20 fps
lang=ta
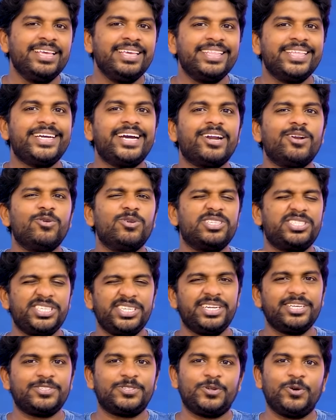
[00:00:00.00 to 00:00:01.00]
இதுக்கான ஒரு
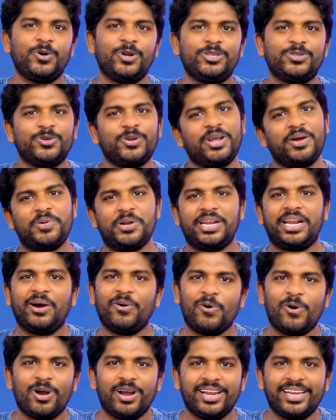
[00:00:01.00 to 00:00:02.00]
சின்ன ஸ்டோரி சொன்னேன் அப்படின்னா
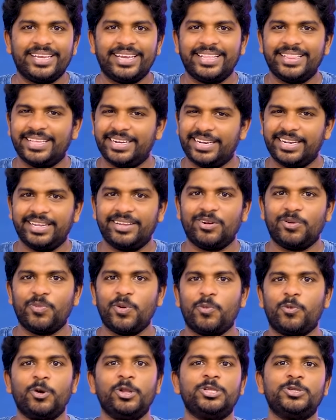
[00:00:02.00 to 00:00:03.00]
உங்களுக்கே இந்த ட்ரிக்
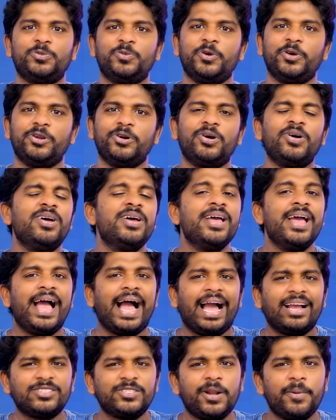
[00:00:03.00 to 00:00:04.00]
ரொம்ப பிடிச்சி போயிடும்
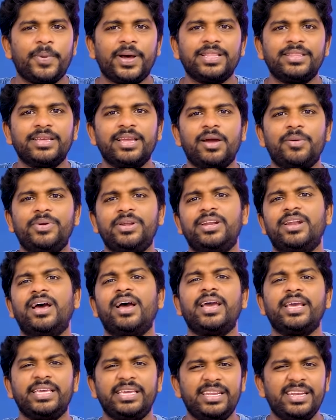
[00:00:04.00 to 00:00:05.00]
ஆக்சுவலா பாத்தீங்க
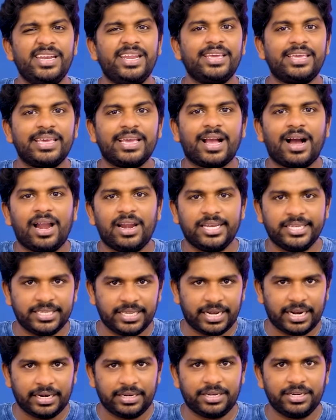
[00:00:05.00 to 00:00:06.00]
அப்படின்னா இன்னைக்கு
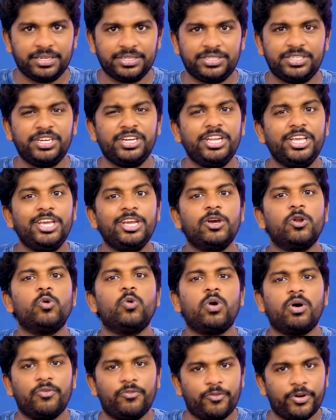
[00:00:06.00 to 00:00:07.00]
காலேஜை கட் அடிச்சுட்டு
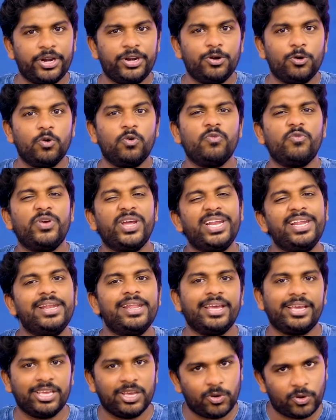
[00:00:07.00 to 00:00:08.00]
நீங்களும் உங்க ஃப்ரெண்டும்
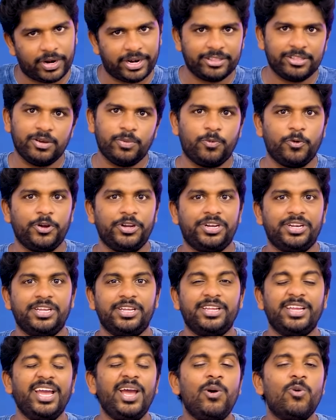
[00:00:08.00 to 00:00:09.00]
வெளியில எங்கேயோ ஒரு இடத்துக்கு போயிட்டு
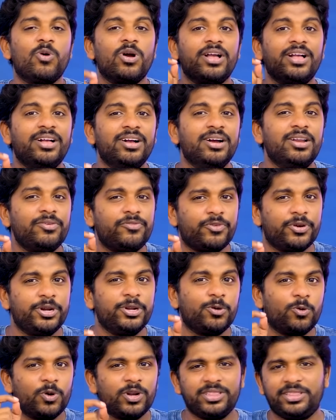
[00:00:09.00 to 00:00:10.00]
இருக்கீங்க உங்க கேர்ள்
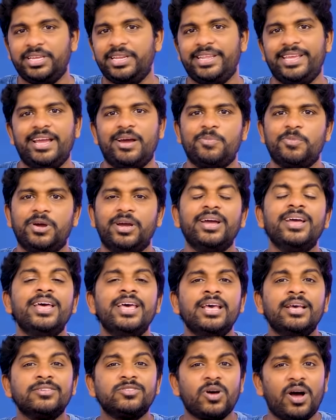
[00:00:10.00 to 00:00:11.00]
ஃப்ரெண்டு கூட தெரியாம
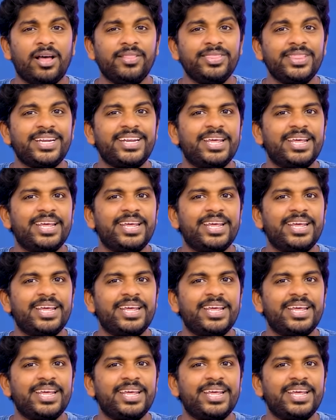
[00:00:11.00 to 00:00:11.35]
ஸோ அந்த